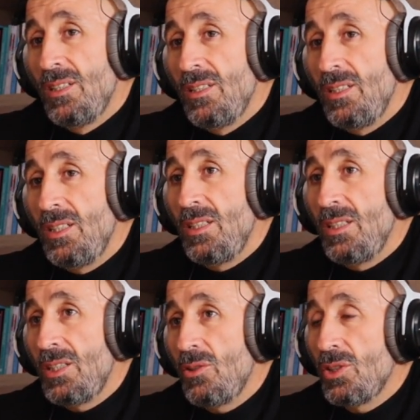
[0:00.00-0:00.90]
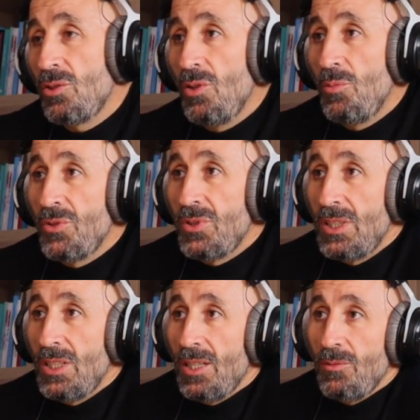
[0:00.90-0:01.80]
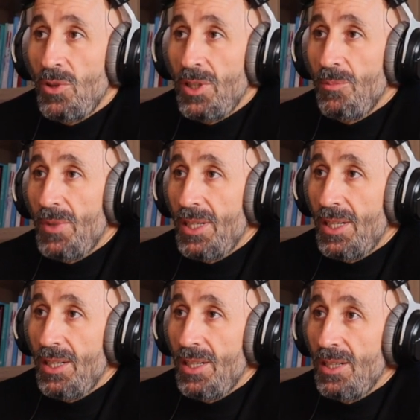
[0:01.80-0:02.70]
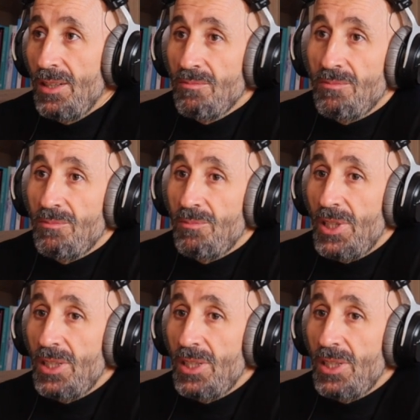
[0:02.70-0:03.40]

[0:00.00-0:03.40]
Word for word: Y creo que es una oportunidad buena para,